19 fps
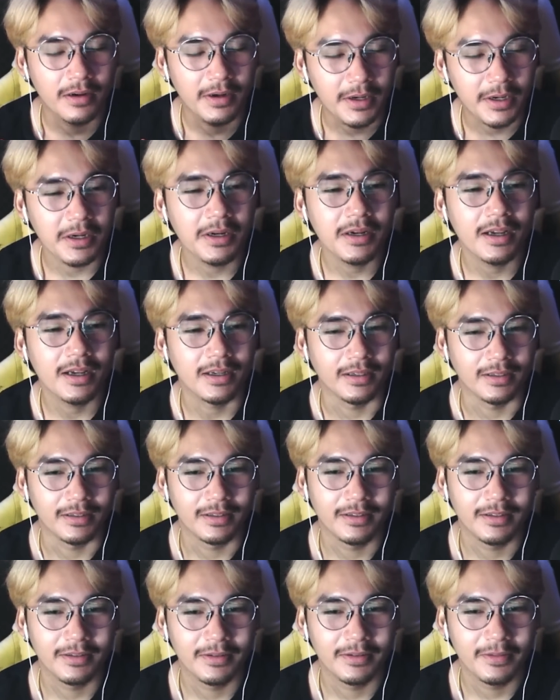เรื่อง
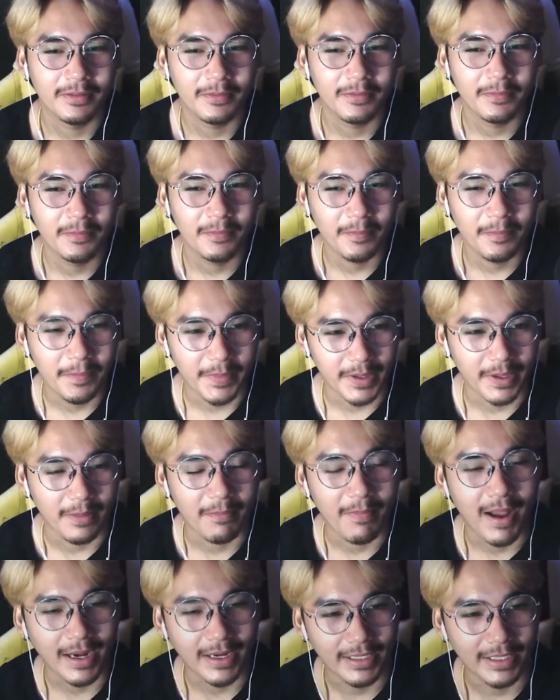ประ
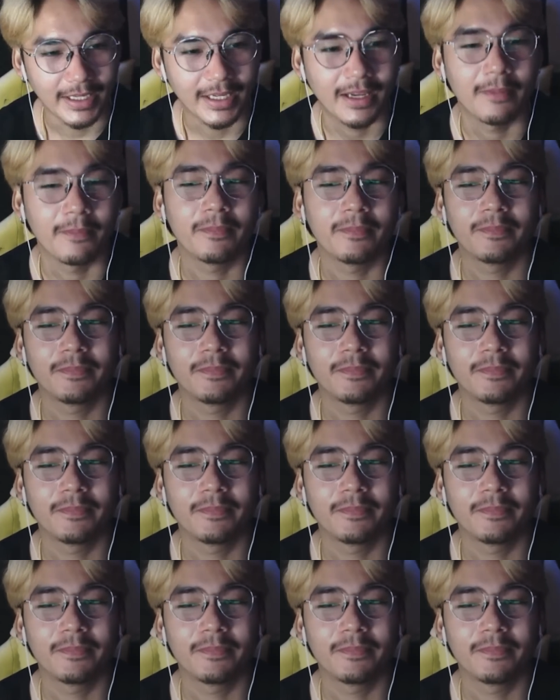มาณนี้ครับ